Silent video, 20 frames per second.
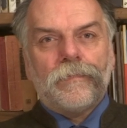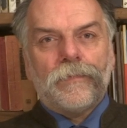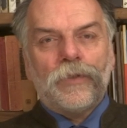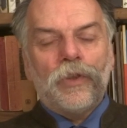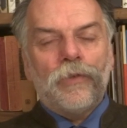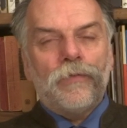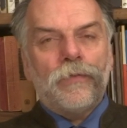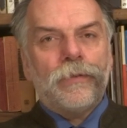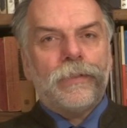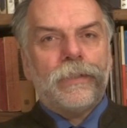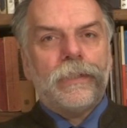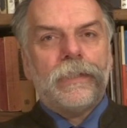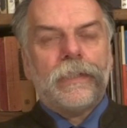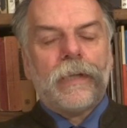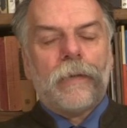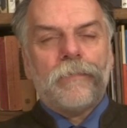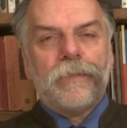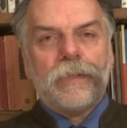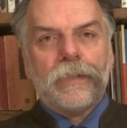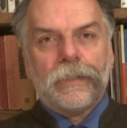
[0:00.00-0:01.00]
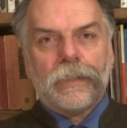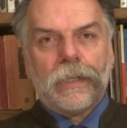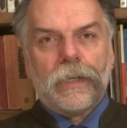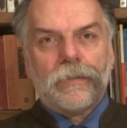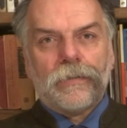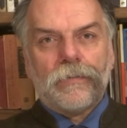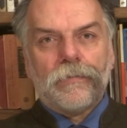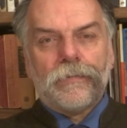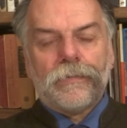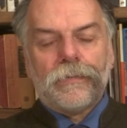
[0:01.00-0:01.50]
dowódcy tamtych
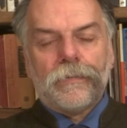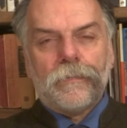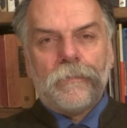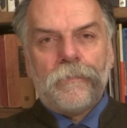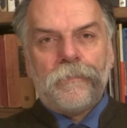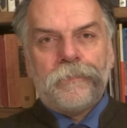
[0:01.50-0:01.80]
czasów.